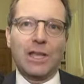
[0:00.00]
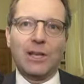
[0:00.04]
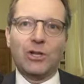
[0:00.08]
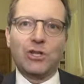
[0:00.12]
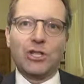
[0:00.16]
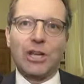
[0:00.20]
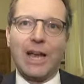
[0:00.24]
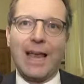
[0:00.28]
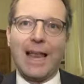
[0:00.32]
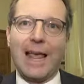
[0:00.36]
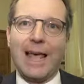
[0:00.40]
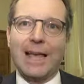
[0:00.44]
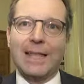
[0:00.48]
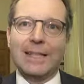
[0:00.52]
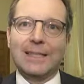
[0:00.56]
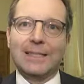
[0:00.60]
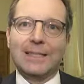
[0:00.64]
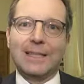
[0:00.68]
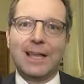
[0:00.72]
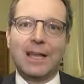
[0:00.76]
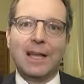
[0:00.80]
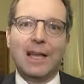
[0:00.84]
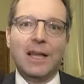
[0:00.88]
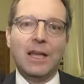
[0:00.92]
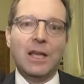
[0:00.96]

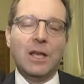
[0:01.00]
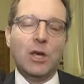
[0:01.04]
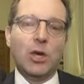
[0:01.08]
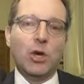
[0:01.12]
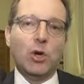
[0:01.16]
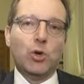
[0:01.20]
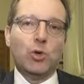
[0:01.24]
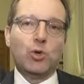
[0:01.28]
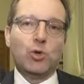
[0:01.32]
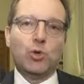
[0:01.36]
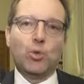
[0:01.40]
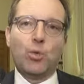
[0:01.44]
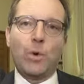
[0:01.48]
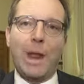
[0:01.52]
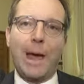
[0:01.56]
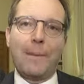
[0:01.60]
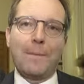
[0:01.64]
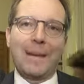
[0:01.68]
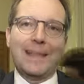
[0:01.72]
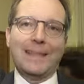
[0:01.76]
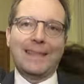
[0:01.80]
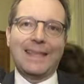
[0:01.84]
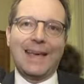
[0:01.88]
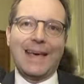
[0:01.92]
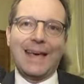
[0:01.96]
d'eccellenza su
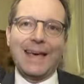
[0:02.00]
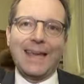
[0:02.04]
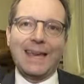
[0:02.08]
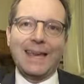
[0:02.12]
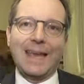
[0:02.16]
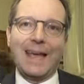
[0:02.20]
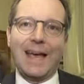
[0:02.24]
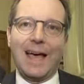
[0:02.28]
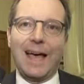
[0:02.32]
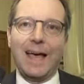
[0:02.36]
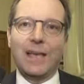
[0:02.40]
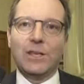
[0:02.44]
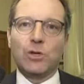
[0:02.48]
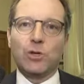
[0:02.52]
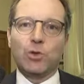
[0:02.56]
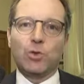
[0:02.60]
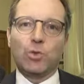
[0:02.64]
una materia